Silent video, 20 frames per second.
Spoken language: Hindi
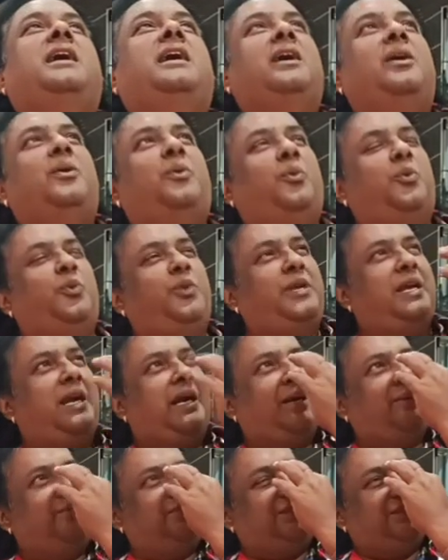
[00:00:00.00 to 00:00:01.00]
शिव झरी देवी
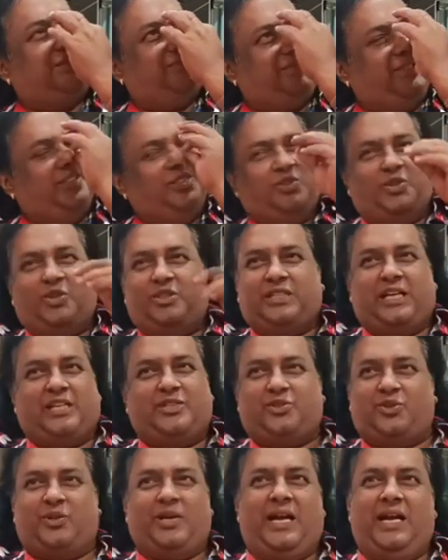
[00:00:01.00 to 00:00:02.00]
तो
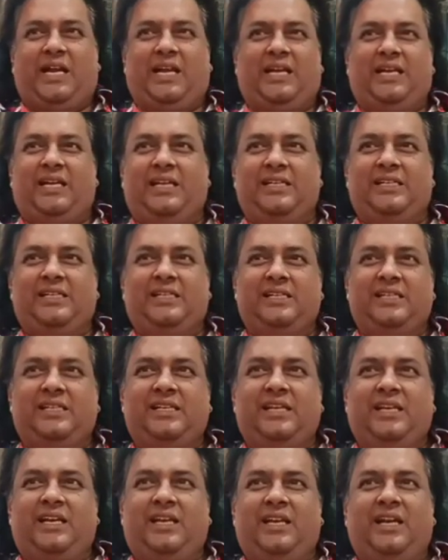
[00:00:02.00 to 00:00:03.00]
बचपन से गाने का शौक़
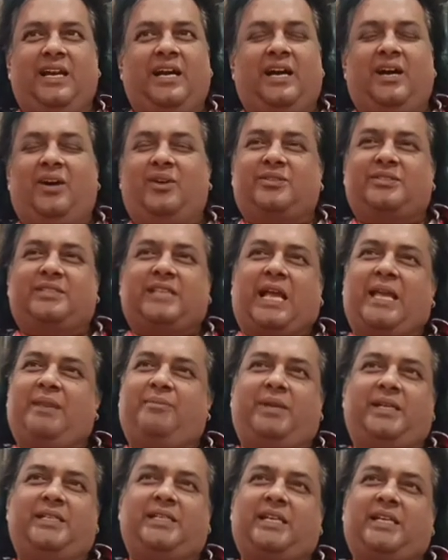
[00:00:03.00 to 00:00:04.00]
था
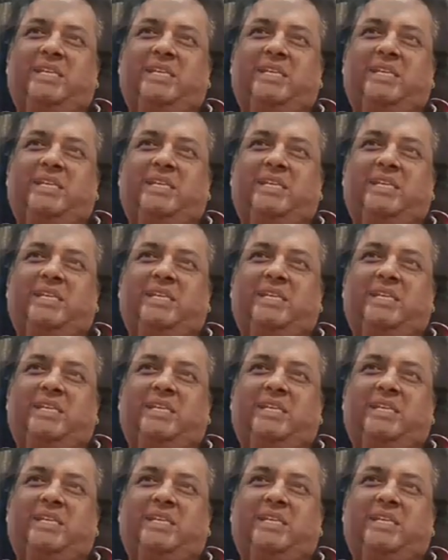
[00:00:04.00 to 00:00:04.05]
किंतु